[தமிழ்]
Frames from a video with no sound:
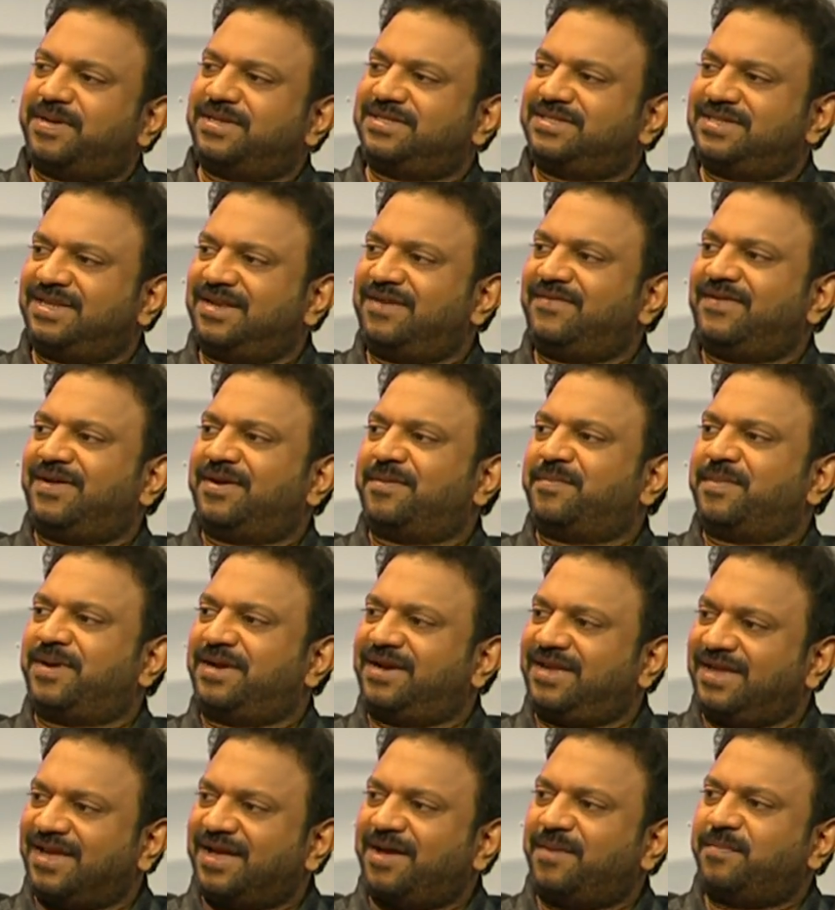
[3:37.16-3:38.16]
பிரச்சனை
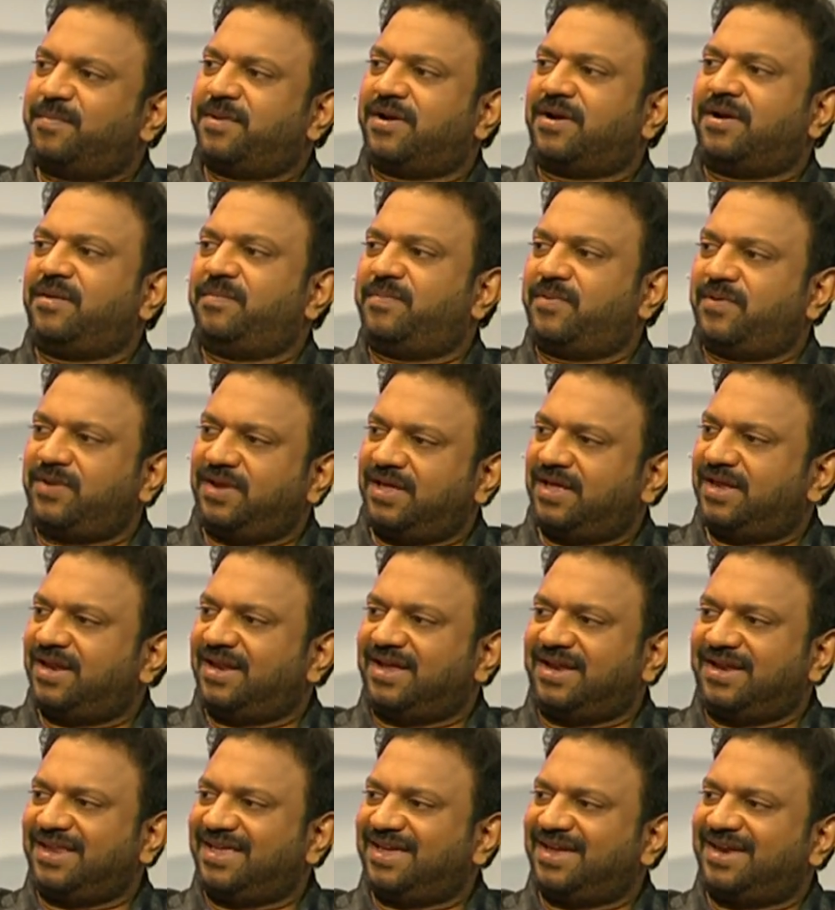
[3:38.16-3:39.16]
வரமாட்டேங்க அப்ராட்
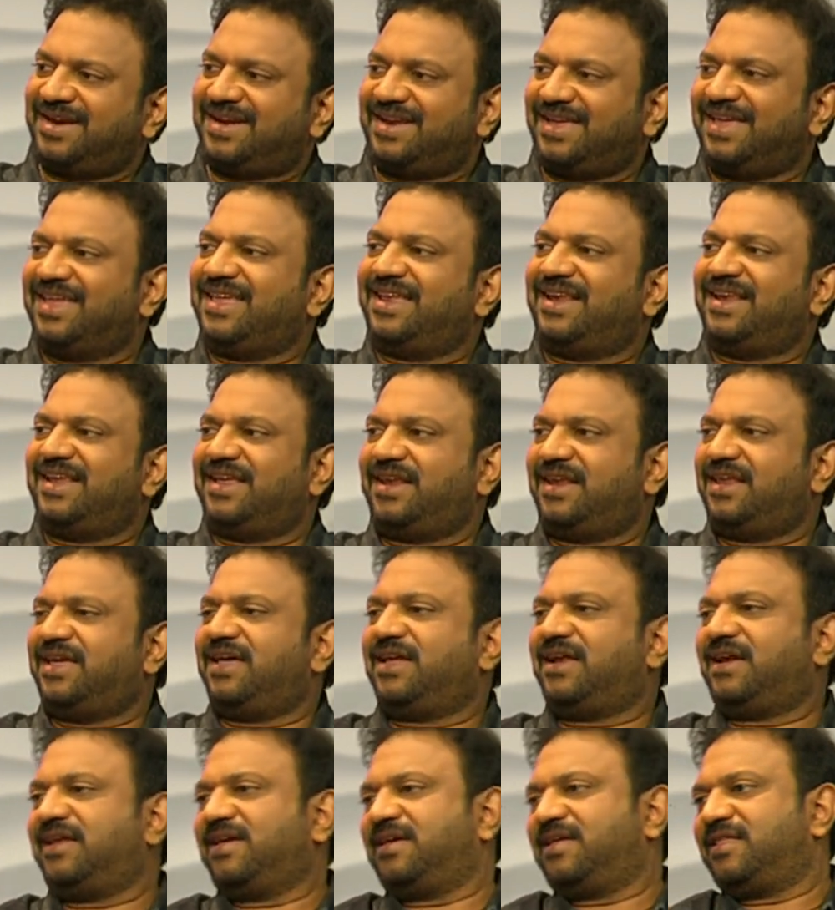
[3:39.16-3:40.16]
போகிறீங்களான்னு கேட்டேன் இல்லை இல்லை
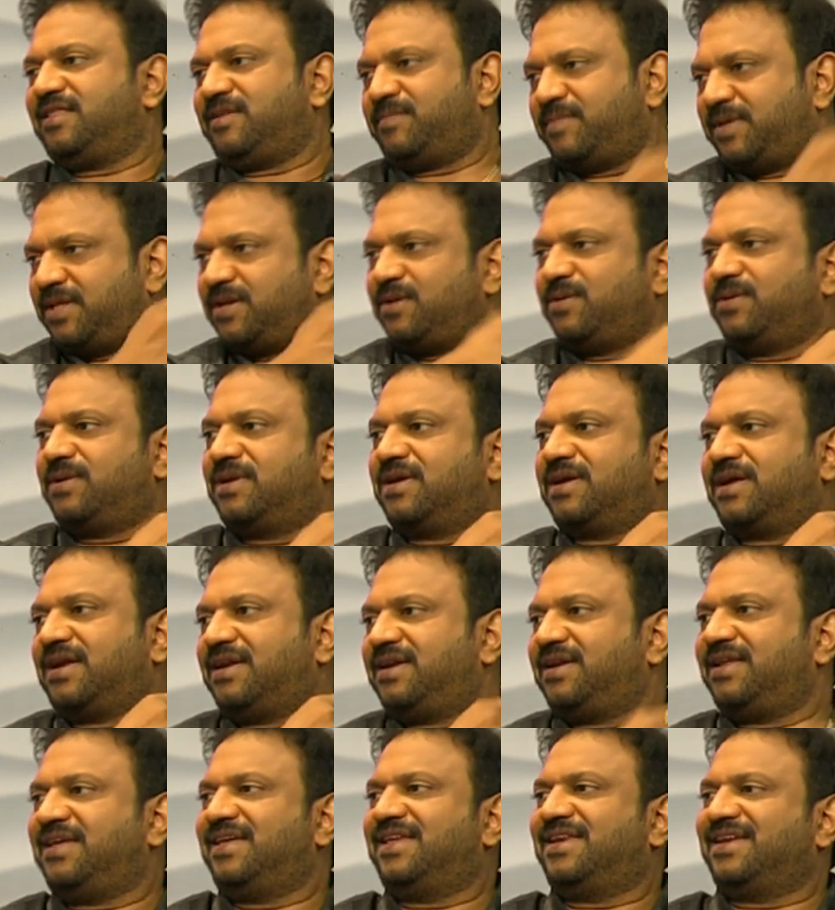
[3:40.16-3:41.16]
எனக்கு இந்த மாதிரி ஒரு
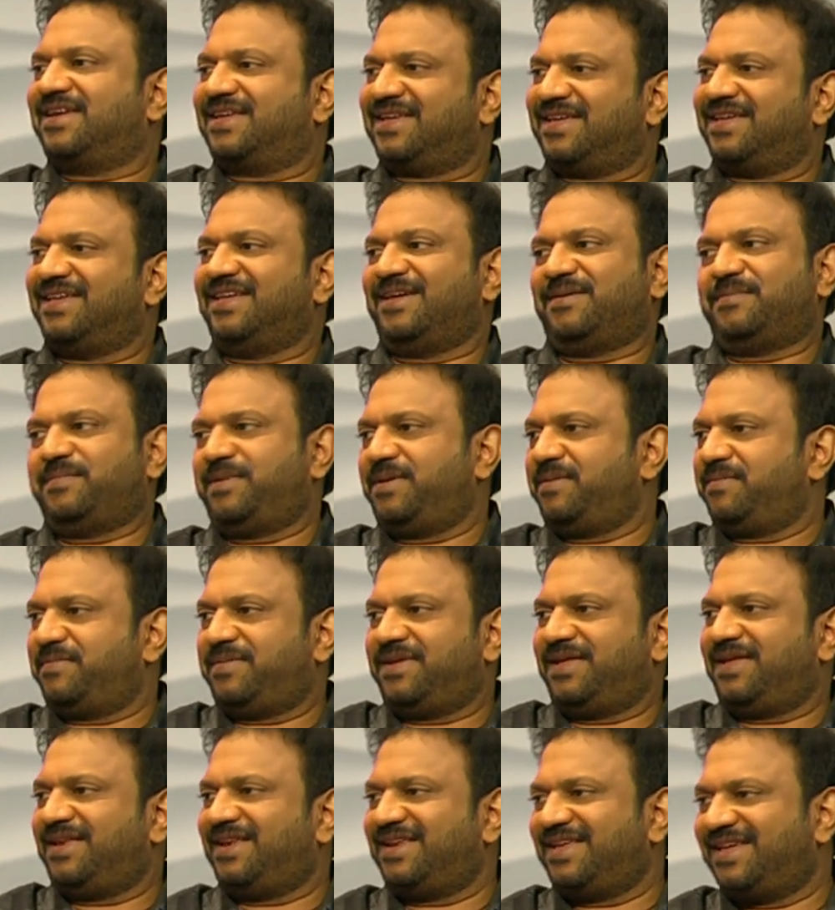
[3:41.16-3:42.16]
கட்டி இருக்குது அப்படி
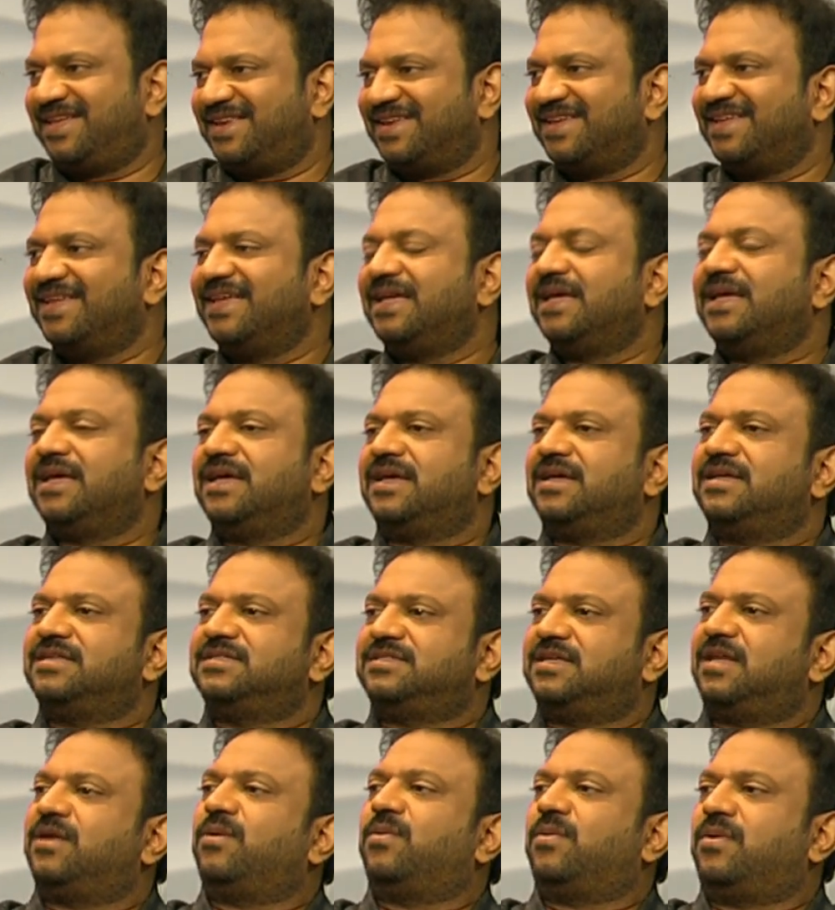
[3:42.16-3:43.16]
இப்படின்னாரு
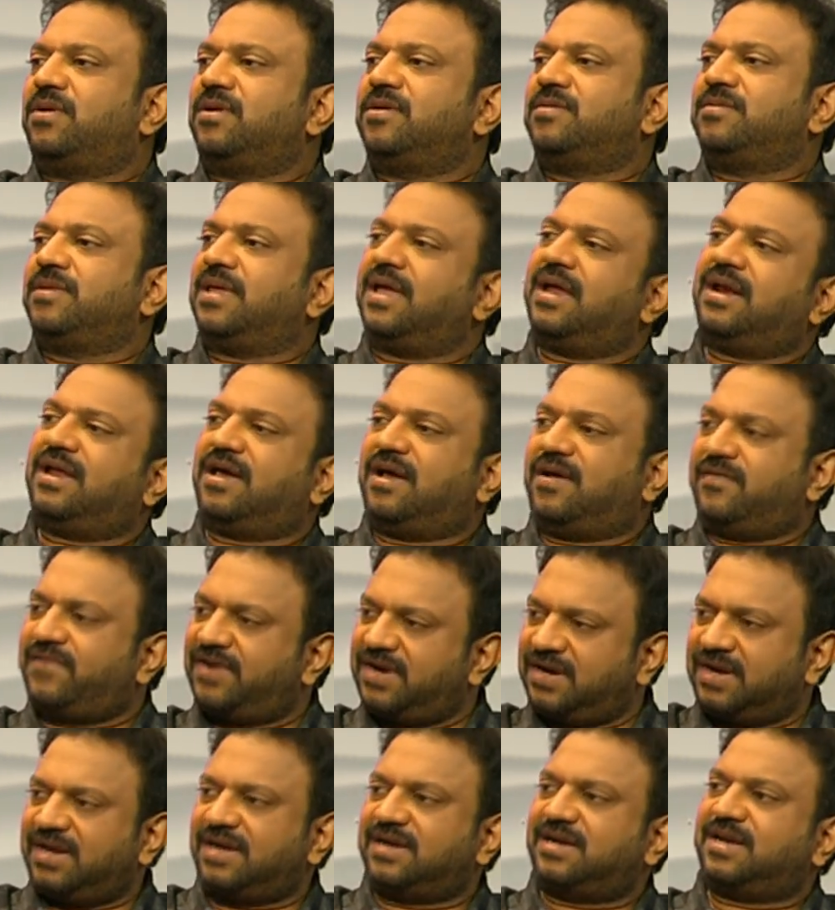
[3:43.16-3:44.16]
சரி ஒரு ஏன்னா
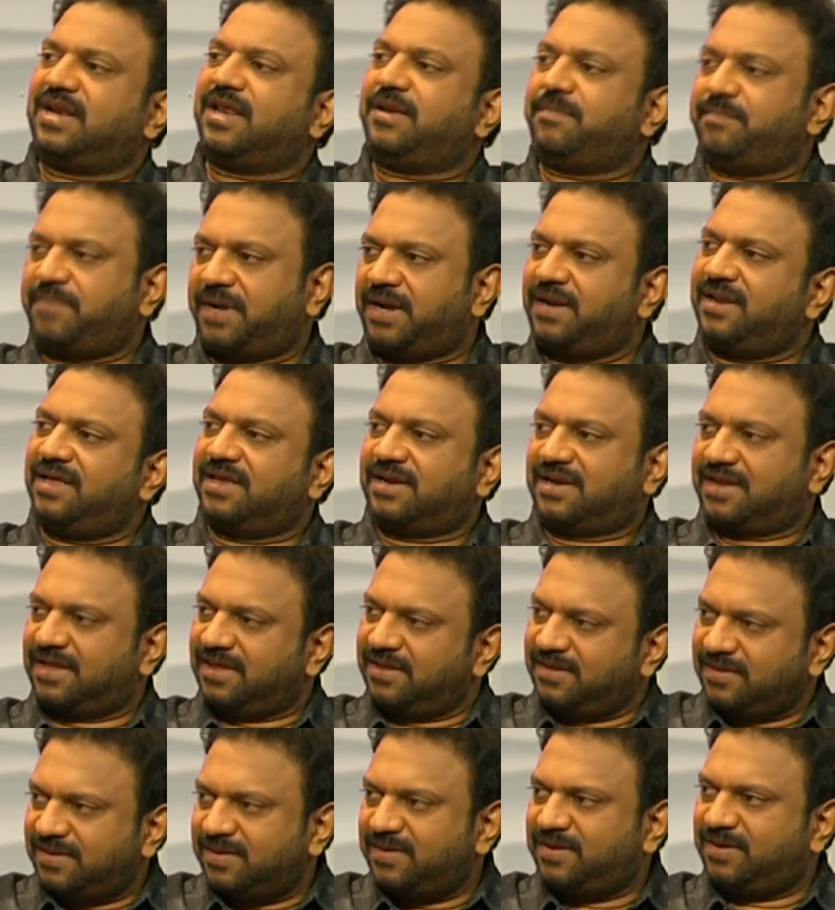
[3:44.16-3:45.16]
அவரை நான் ட்ரீட்
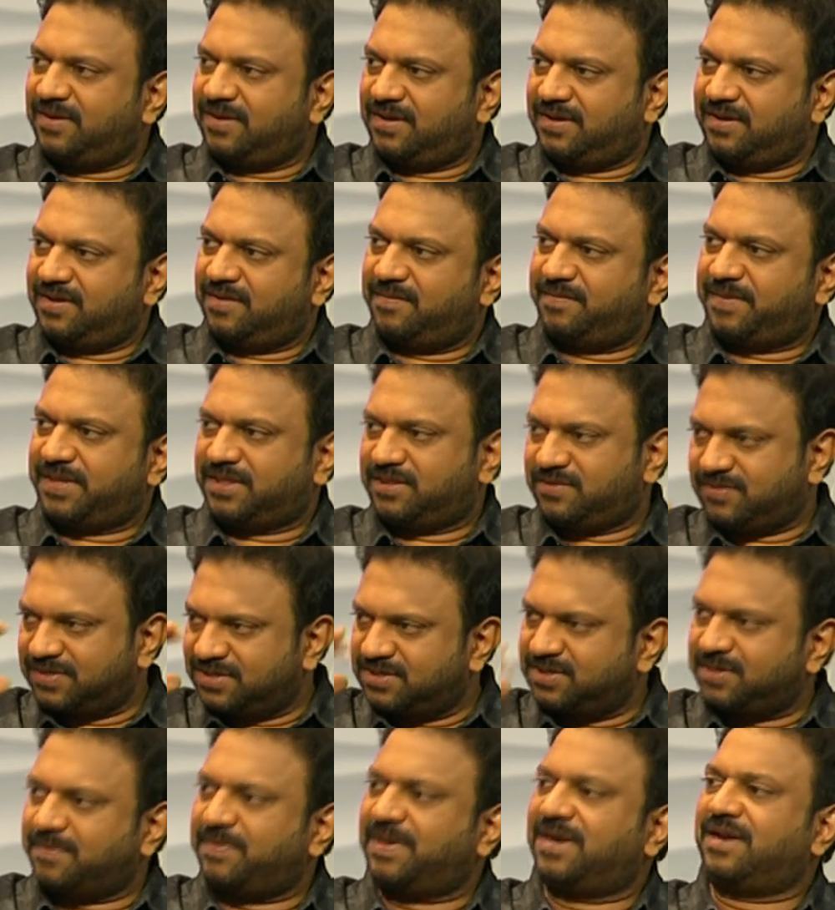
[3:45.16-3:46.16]
பண்ணியிருக்கேன் பத்து
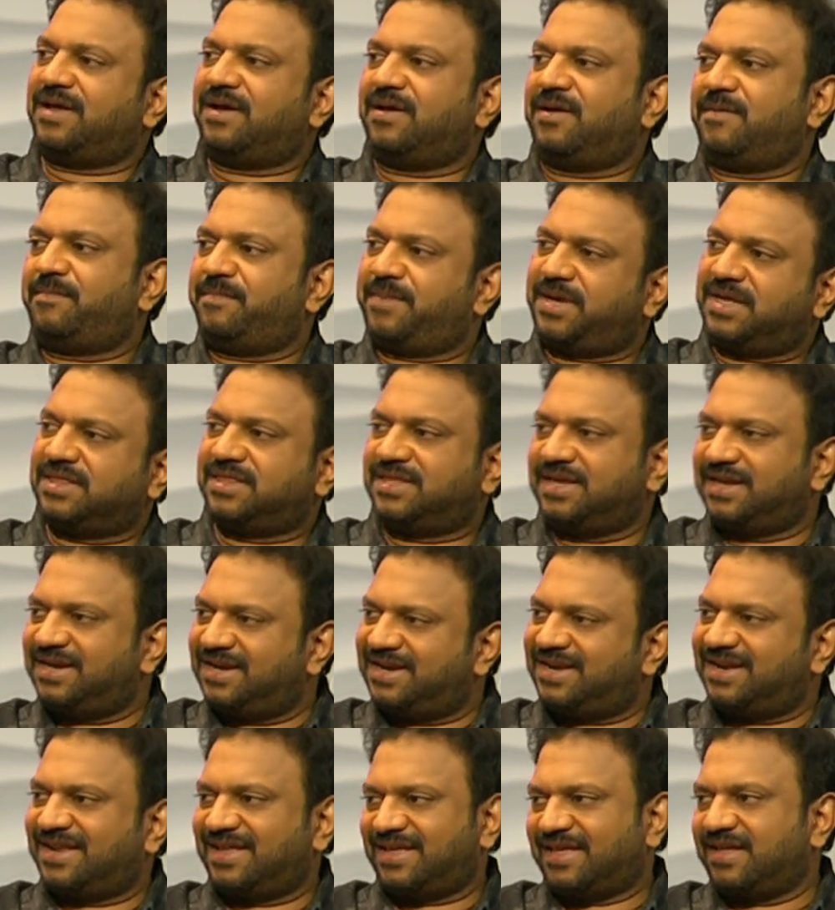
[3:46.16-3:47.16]
வருஷமாக நான்
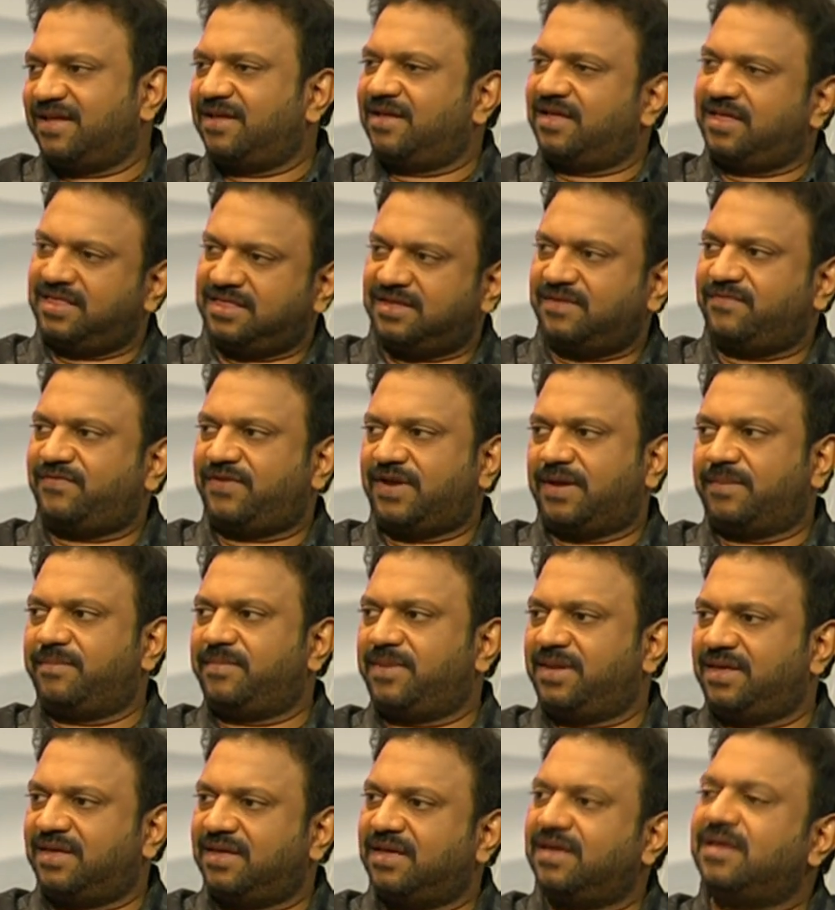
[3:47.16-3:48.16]
பார்த்துக்கிட்டு இருக்கேன் அந்த
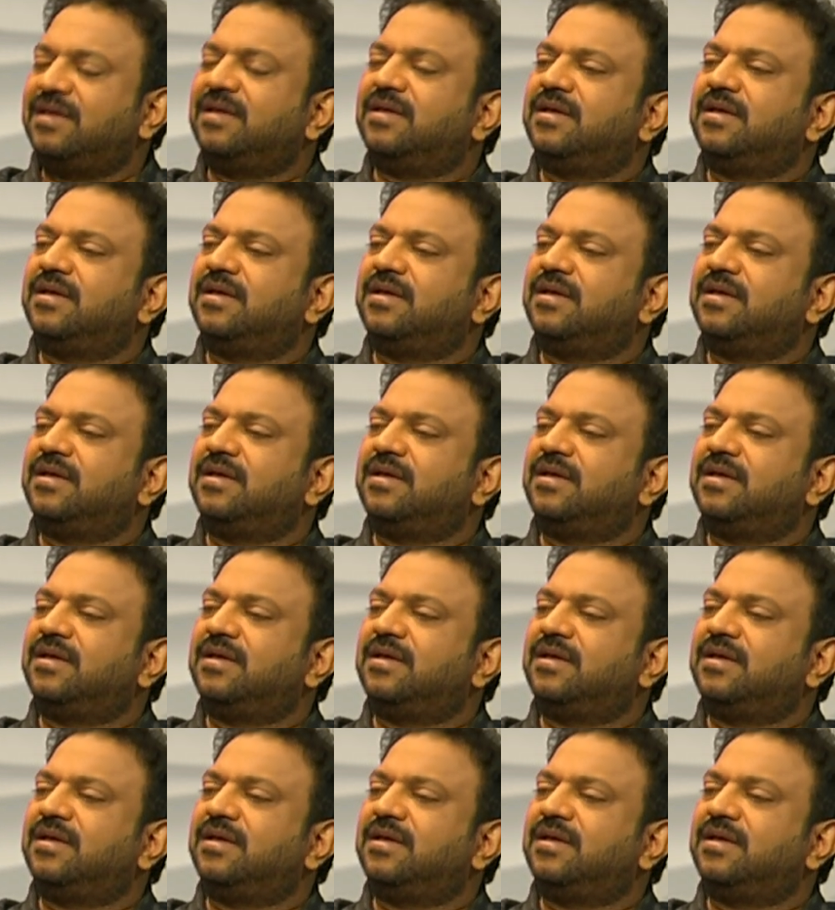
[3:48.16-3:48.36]
ஃபேமிலியை